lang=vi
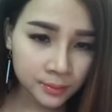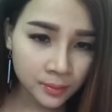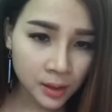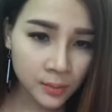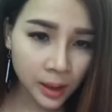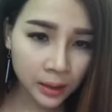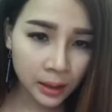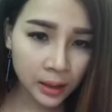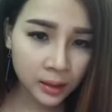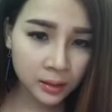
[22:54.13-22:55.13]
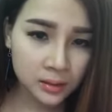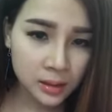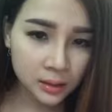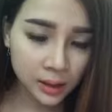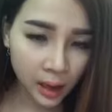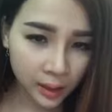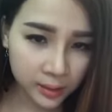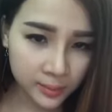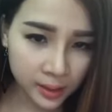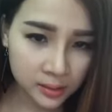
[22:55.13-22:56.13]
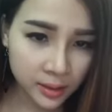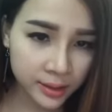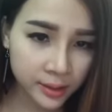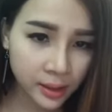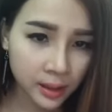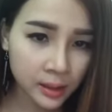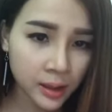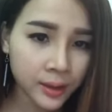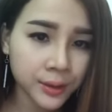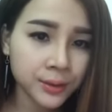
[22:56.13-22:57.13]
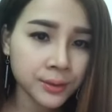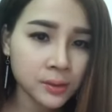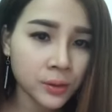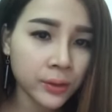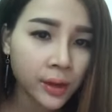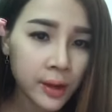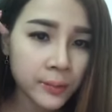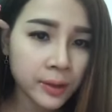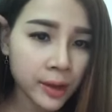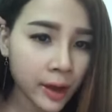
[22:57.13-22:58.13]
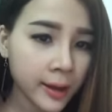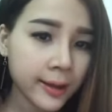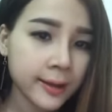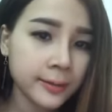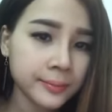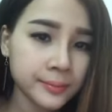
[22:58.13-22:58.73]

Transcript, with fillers: Nếu mà nó hết sưng đỏ thì bạn sẽ nhìn thấy nó lỗ chân lông nó nhỏ lại đó.